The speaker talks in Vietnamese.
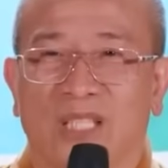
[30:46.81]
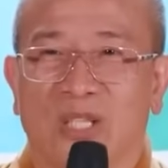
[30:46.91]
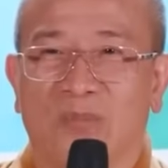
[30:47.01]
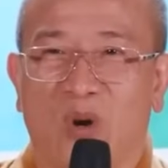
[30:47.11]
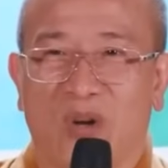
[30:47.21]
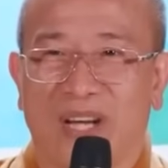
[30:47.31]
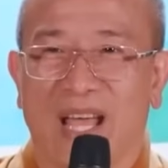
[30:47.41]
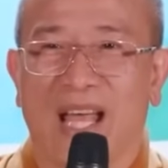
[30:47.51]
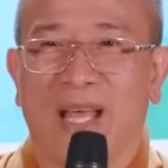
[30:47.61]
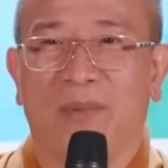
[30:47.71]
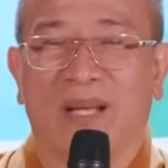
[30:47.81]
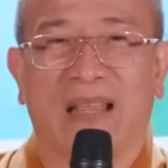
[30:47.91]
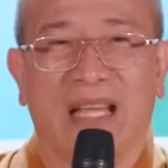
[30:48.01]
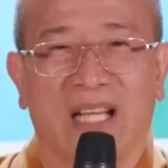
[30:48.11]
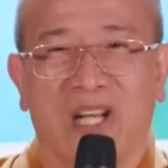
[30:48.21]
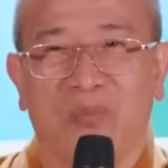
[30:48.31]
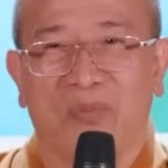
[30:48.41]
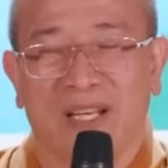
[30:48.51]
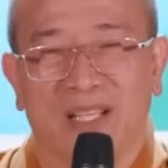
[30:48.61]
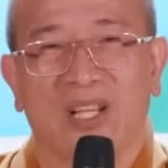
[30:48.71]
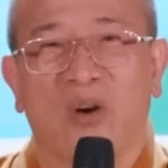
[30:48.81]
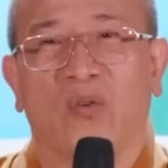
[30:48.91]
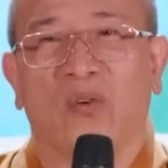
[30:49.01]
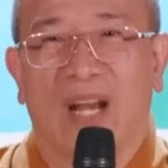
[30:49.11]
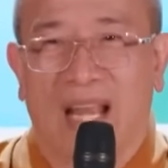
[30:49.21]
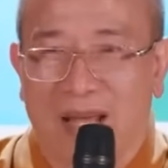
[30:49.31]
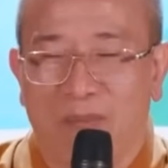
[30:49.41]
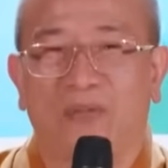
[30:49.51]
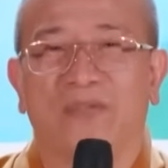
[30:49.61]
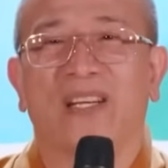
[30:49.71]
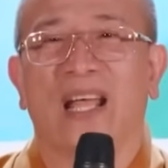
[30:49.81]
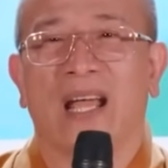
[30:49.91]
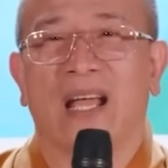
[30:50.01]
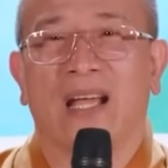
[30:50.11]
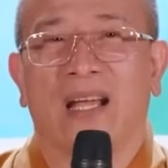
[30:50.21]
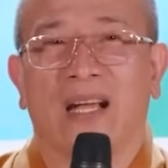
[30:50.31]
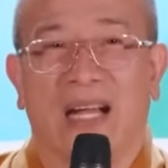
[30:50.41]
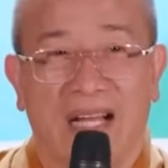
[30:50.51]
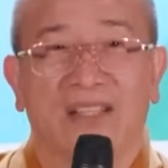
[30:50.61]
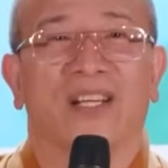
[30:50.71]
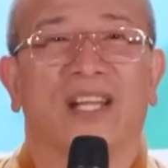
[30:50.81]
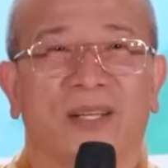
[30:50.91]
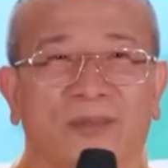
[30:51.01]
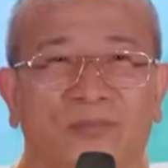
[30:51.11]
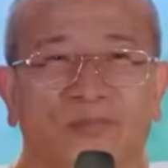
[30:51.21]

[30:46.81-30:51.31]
Nhưng mà còn để mà thành công để được giàu nó lại là một vấn đề khác nữa đấy.